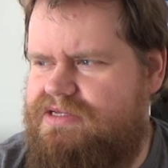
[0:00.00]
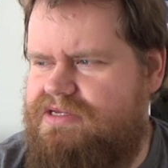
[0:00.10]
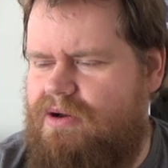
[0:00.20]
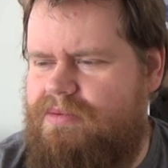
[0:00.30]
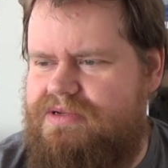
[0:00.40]

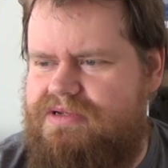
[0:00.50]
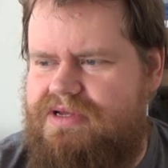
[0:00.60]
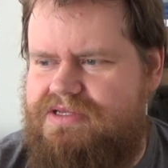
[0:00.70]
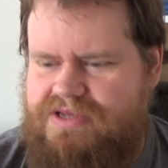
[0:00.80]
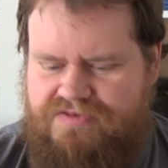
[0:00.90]
Ich
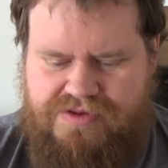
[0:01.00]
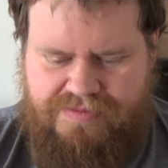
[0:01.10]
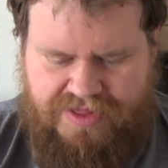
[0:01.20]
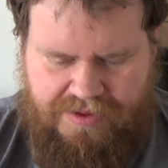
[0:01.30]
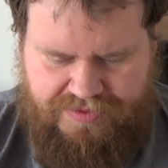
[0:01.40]
glaube, also der
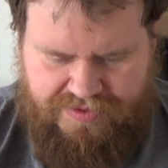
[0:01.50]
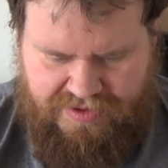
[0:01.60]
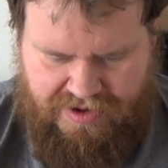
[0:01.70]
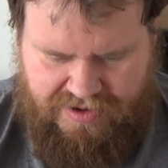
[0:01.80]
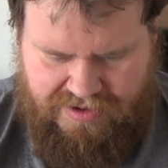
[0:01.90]
Film selbst
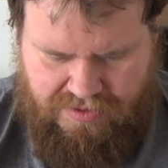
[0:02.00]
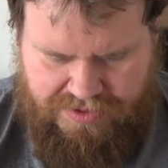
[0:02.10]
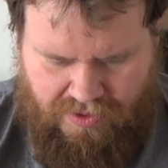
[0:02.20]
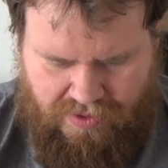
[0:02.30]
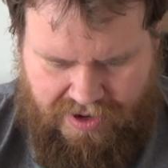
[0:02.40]
ist ja,
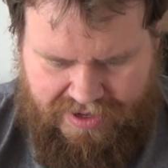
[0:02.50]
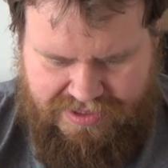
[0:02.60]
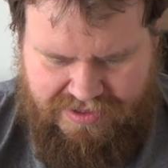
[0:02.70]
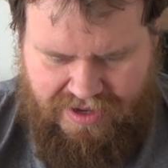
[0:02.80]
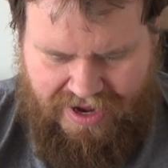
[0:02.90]
glaube ich, auch
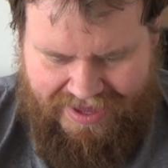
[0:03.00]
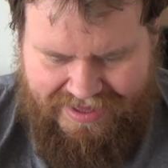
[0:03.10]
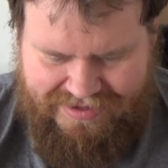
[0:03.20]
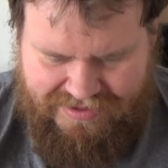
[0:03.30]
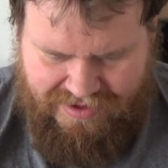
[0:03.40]
eigentlich,
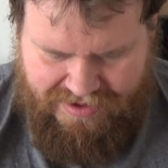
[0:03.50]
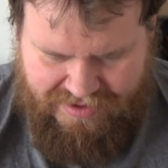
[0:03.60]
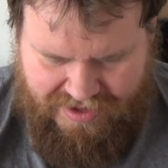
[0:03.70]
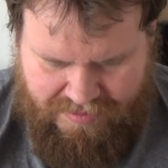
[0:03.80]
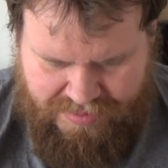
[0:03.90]
eigentlich
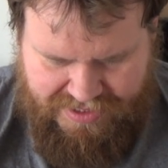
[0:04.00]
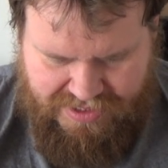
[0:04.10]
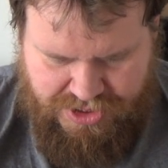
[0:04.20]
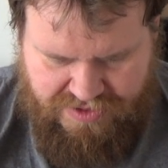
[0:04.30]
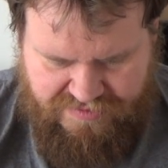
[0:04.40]
ein eher
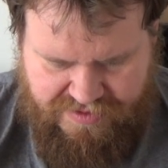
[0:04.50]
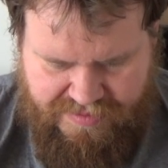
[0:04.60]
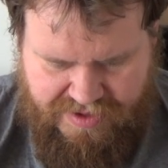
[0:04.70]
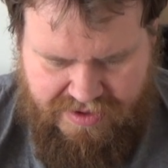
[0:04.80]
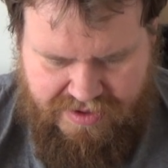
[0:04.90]
britischer Film.